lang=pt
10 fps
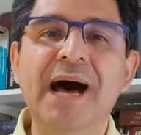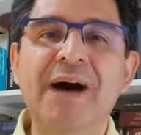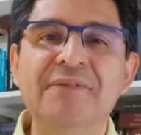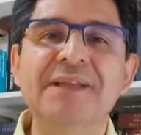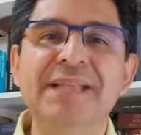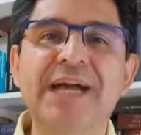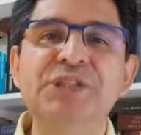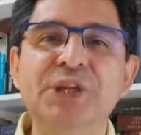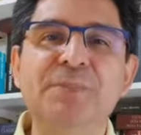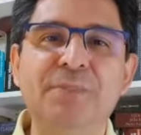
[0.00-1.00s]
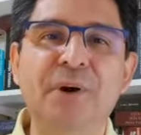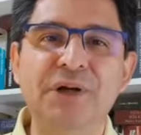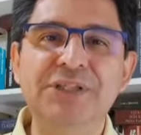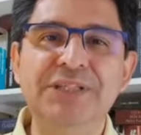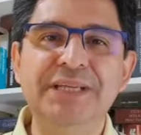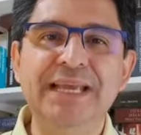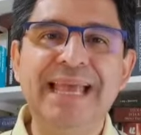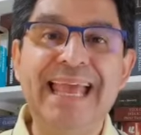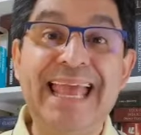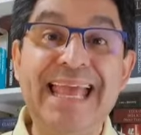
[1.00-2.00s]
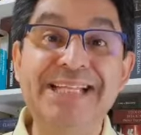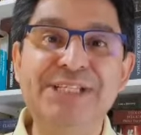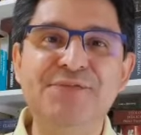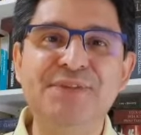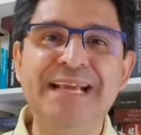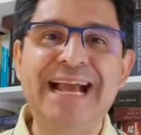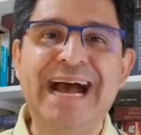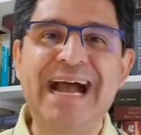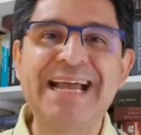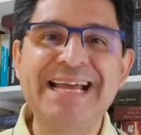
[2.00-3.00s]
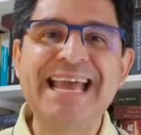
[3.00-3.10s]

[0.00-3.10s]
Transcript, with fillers: a verdade que pode edificar,